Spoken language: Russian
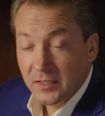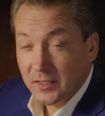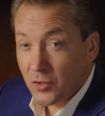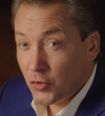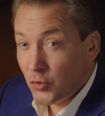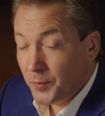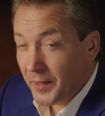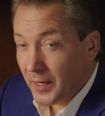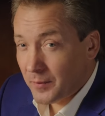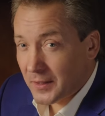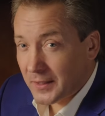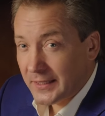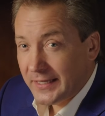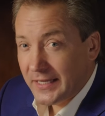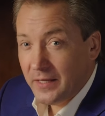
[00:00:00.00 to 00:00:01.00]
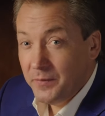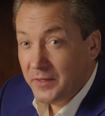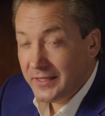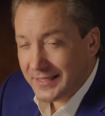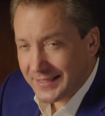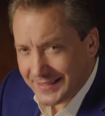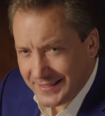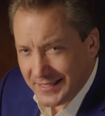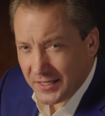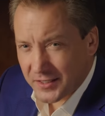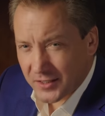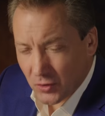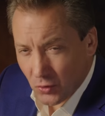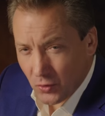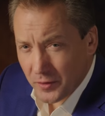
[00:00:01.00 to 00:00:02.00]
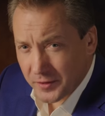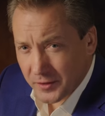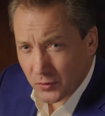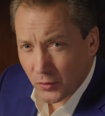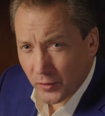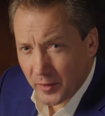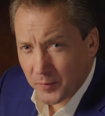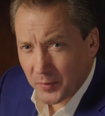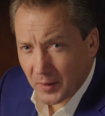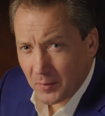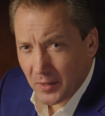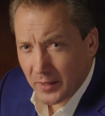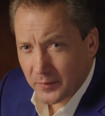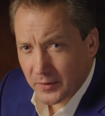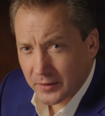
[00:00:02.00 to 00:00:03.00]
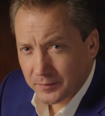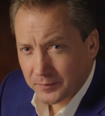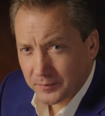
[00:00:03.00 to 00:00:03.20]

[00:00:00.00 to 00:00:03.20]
Скажу прямо, именно здесь кроется корень проблемы.